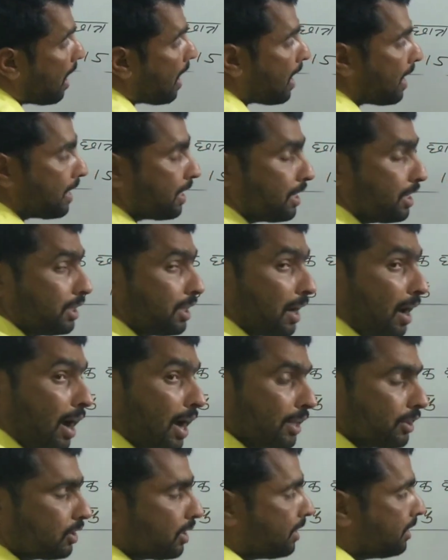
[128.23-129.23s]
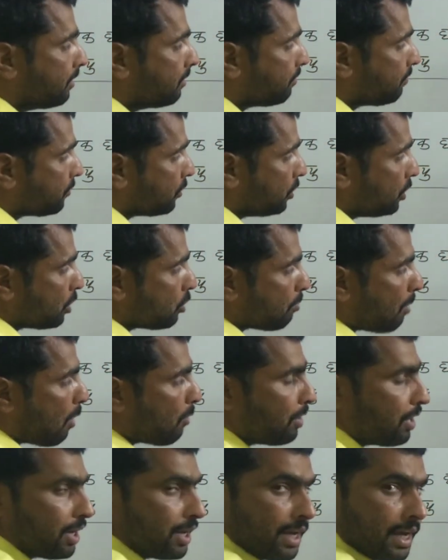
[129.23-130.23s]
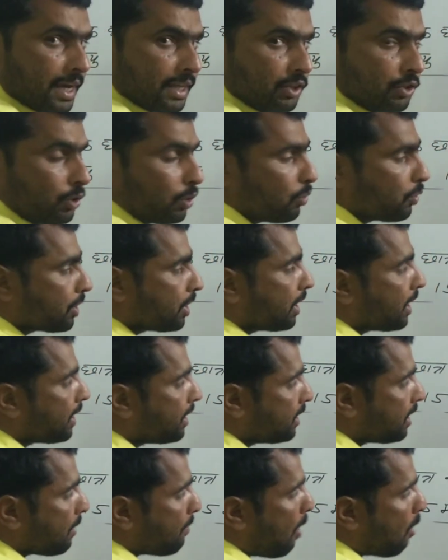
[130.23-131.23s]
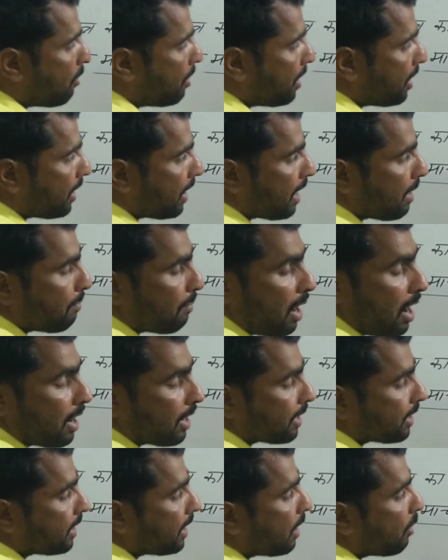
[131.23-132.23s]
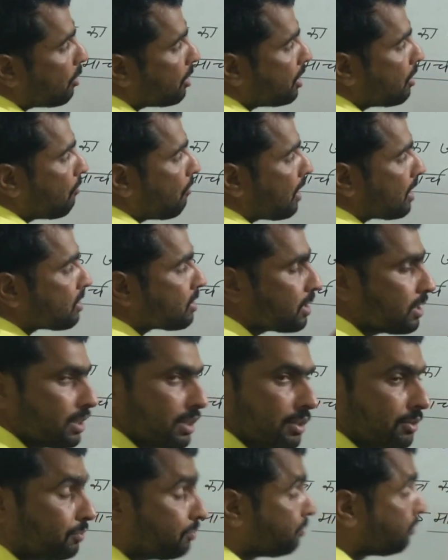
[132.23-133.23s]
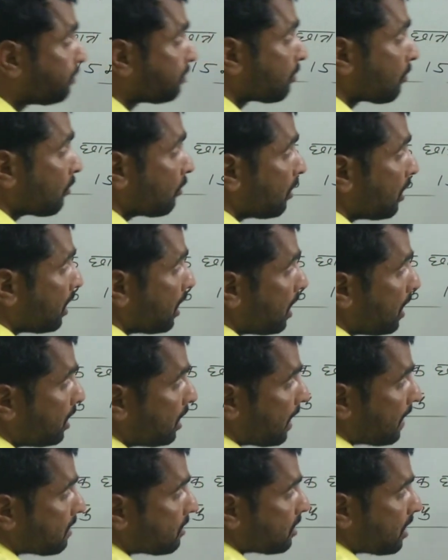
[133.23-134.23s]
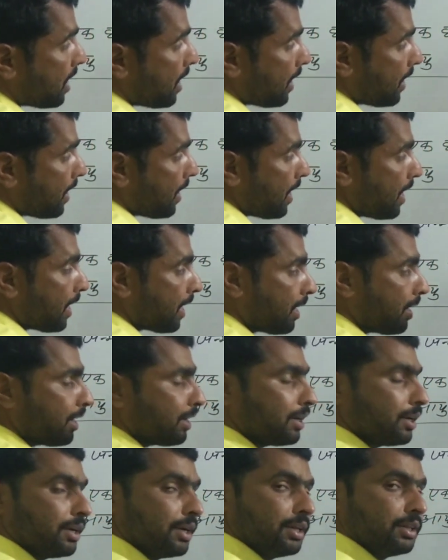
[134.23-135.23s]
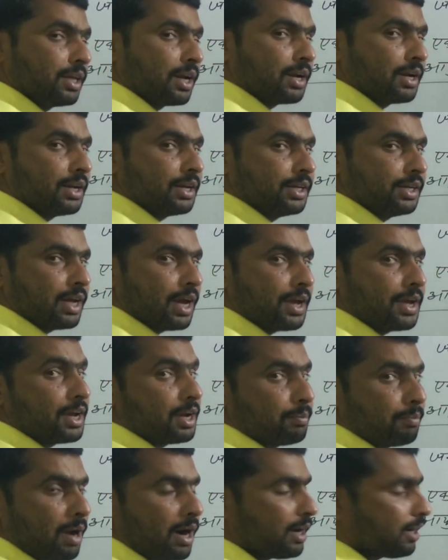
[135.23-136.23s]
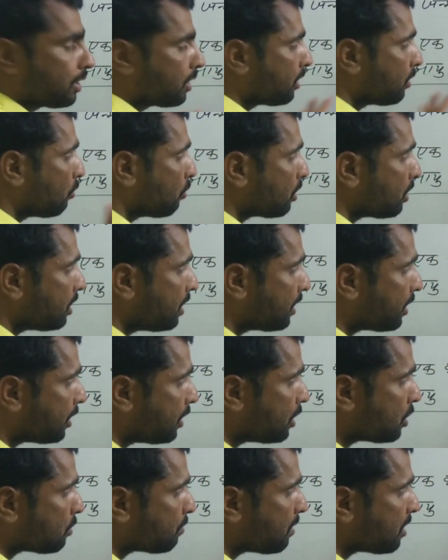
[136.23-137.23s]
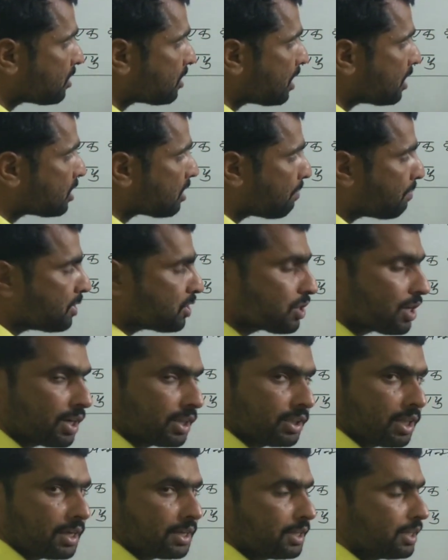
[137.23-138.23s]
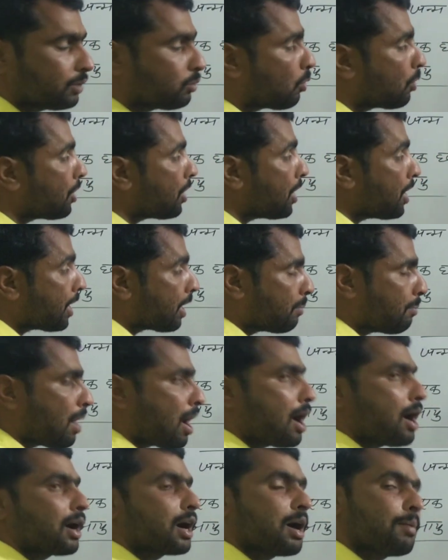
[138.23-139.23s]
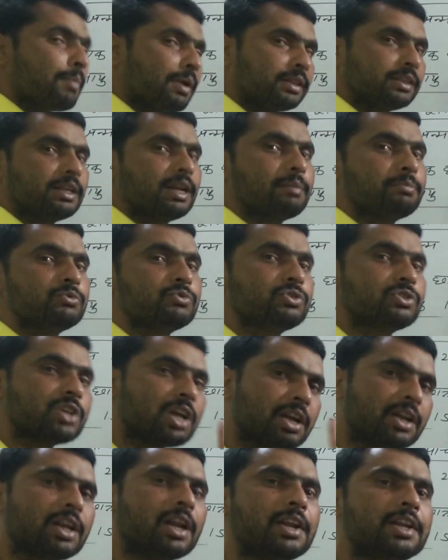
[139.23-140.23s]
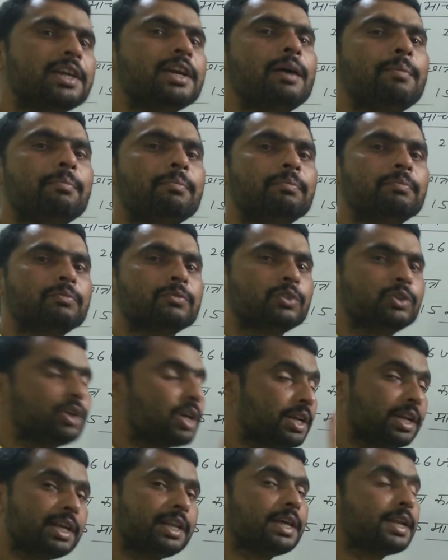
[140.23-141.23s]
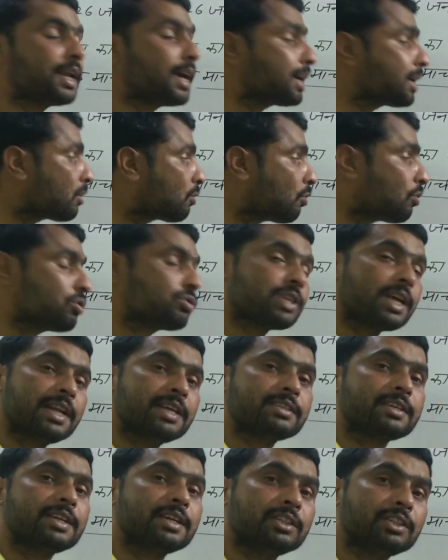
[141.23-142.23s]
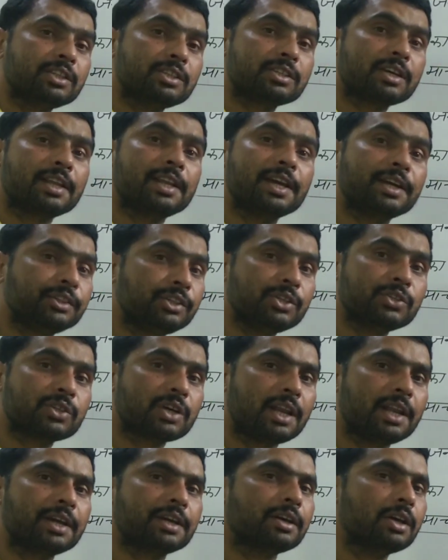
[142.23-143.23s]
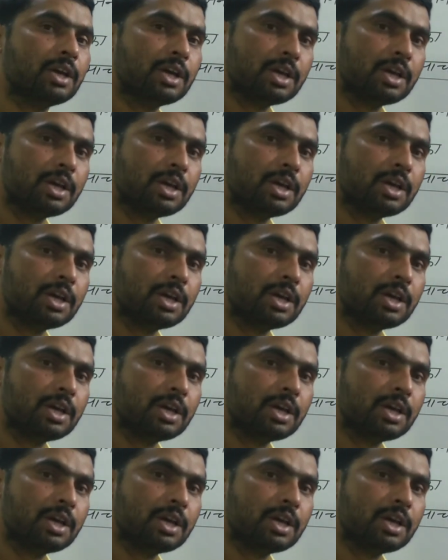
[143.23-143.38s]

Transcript: माह इधर आते ही ये जो बाउंड्री है दिनों की है ये बाउंड्री है माह की है और ये वर्ष की है इधर से एक इधर ले लिया एक माह क्योंकि 21 में से 26 घटता नहीं है तो एक माह का मतलब जनरली हम ये नहीं लेना है कि कौन सा ले सर इकतीस का ले इकतीस का ले